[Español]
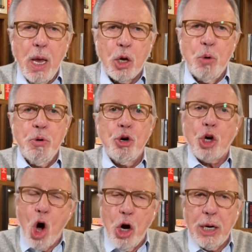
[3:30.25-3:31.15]
que hubo un
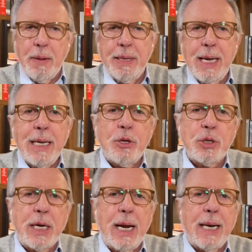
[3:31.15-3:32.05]
cónclave de
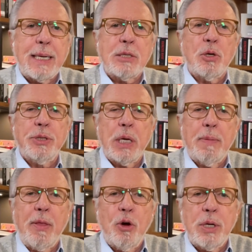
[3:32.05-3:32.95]
altos jerarcas
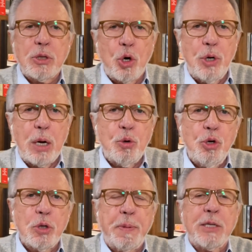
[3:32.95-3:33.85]
conservadores con
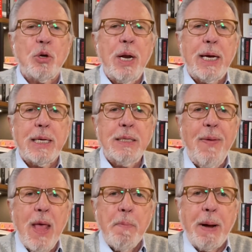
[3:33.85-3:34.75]
algunos personajes
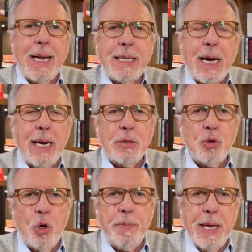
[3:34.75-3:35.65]
para atacar a
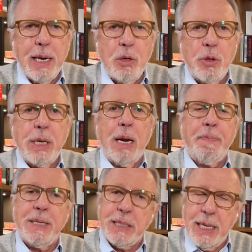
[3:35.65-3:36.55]
su gobierno y al
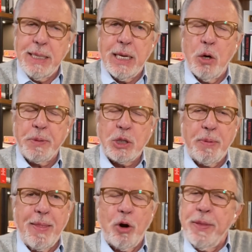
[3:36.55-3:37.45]
presidente López Obrador.